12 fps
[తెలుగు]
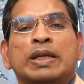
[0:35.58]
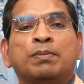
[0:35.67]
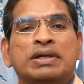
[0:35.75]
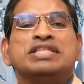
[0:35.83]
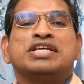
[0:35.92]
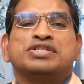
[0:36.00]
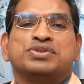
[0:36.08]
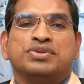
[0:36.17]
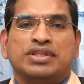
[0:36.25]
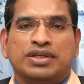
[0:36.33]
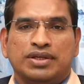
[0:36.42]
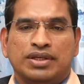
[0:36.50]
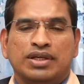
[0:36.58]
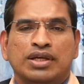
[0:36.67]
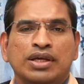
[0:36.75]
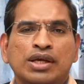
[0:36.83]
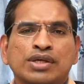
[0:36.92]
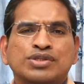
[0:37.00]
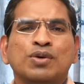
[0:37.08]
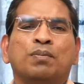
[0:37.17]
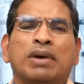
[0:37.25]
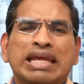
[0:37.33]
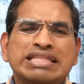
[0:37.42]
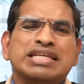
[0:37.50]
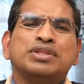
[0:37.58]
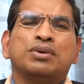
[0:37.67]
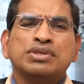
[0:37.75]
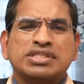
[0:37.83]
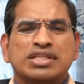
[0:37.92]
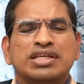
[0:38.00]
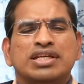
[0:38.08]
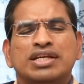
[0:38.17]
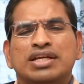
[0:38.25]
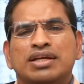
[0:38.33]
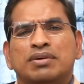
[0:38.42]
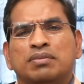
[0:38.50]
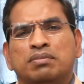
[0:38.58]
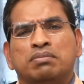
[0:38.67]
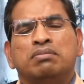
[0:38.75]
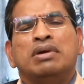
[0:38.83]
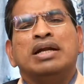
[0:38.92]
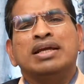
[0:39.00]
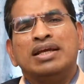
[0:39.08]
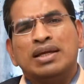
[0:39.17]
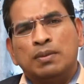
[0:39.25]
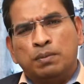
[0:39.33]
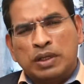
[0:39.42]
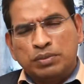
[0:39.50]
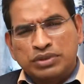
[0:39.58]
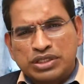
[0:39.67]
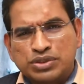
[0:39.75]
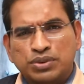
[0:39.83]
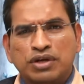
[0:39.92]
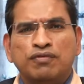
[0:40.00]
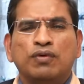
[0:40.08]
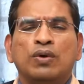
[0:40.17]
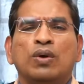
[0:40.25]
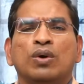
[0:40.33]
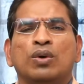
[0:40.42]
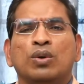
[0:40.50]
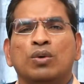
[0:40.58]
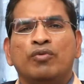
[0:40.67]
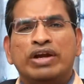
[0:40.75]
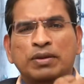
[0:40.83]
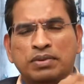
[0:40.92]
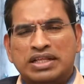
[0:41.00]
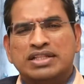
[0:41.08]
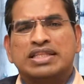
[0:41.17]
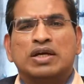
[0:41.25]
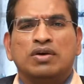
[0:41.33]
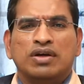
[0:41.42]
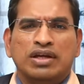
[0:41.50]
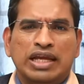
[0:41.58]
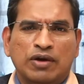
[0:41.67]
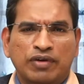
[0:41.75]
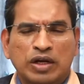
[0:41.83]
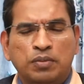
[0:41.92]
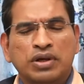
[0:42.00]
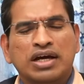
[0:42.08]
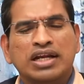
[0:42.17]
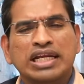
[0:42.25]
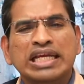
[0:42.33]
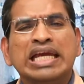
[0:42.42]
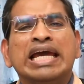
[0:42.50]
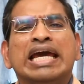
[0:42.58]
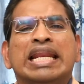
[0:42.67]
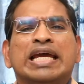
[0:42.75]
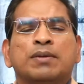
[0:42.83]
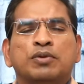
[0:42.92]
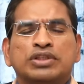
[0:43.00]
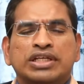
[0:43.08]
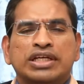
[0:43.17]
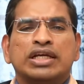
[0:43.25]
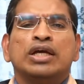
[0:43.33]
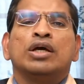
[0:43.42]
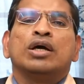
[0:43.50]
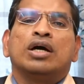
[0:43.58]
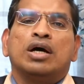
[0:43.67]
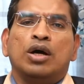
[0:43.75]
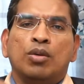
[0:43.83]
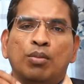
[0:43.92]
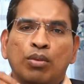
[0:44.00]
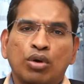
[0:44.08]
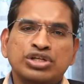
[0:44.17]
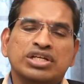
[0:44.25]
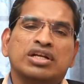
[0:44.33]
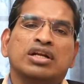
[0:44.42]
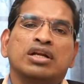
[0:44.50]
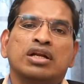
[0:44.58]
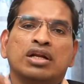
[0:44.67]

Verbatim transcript: ఇబ్బంది చేస్తుంది సో పైల్స్ ఎందుకు వస్తుంది అంటే మనం తీసుకునే ఫుడ్లో వేడి పదార్థం ఎక్కువైనప్పుడు కానీ లేకపోతే మోషన్